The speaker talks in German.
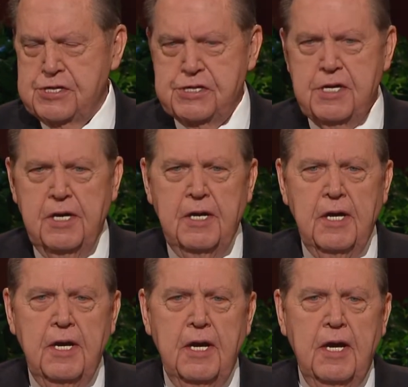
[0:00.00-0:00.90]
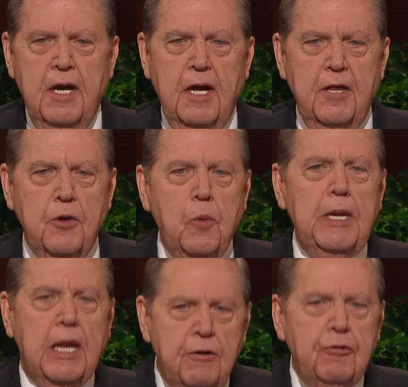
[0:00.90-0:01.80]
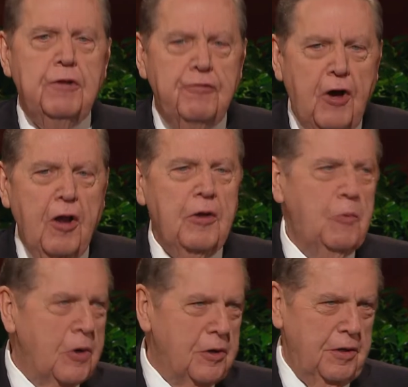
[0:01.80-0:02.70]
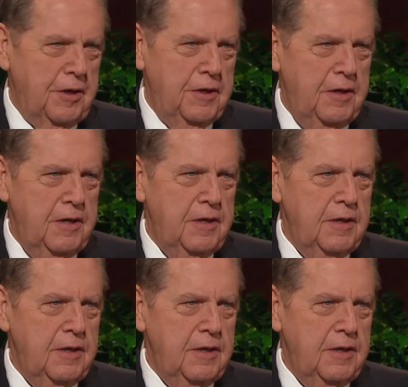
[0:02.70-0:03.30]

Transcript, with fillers: alles richtig einordnen, möchte ich daran erinnern,